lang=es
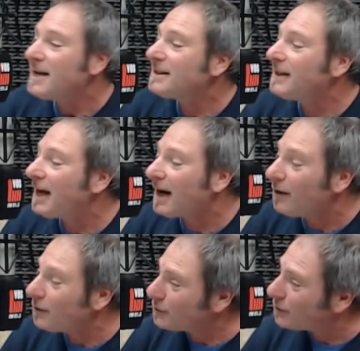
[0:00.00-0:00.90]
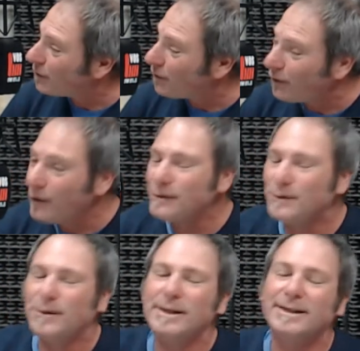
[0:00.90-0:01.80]
Cierra los ojos,
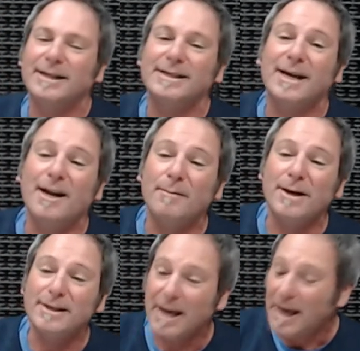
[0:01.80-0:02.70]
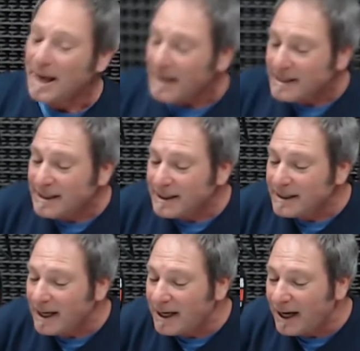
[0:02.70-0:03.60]
nuestras almas se
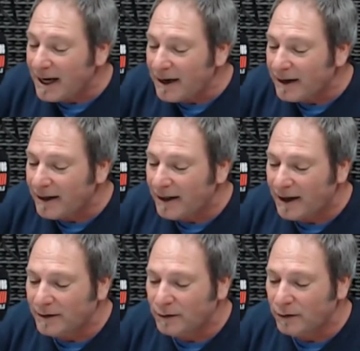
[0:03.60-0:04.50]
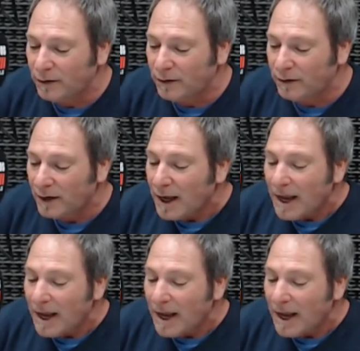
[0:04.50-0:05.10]
están enredando.